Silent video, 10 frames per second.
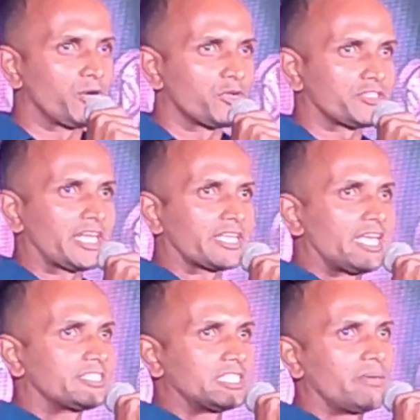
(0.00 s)
পনেরো
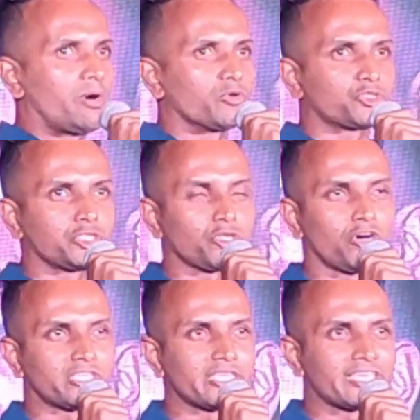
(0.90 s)
তারিখে সিনেমা অনুষ্ঠিত
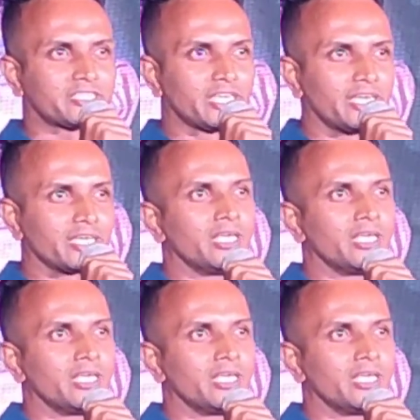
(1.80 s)
হতে যাচ্ছে